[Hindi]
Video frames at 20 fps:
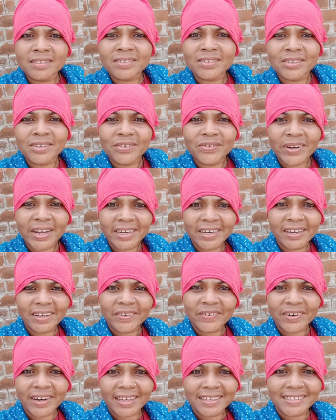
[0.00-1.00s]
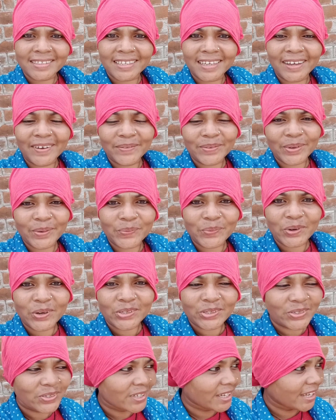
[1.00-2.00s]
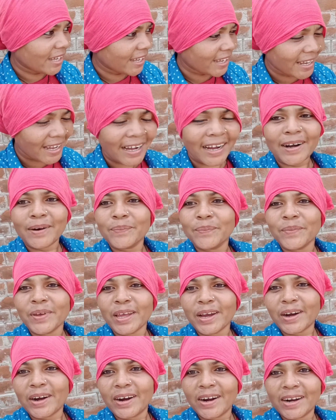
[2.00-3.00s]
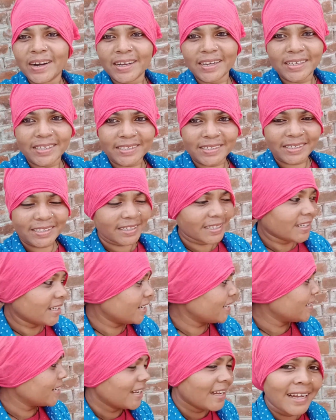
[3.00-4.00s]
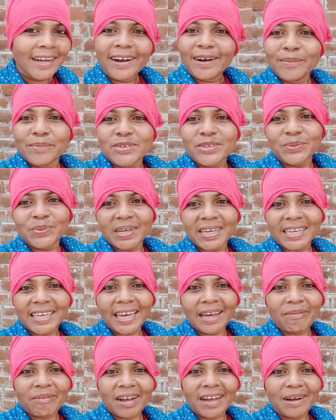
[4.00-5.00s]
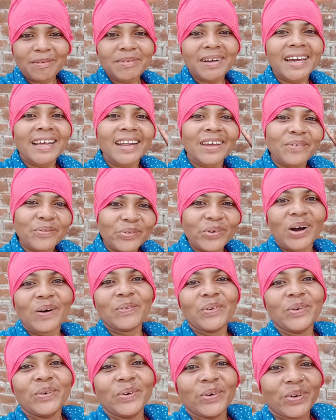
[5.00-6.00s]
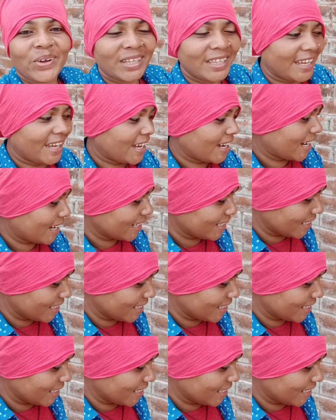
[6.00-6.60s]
सो फाइनली फ्रेंड्स अभी हम पहुंच चुके हैं काम में और हम सुबह क्या काम करें वो आप लोगों को दिखा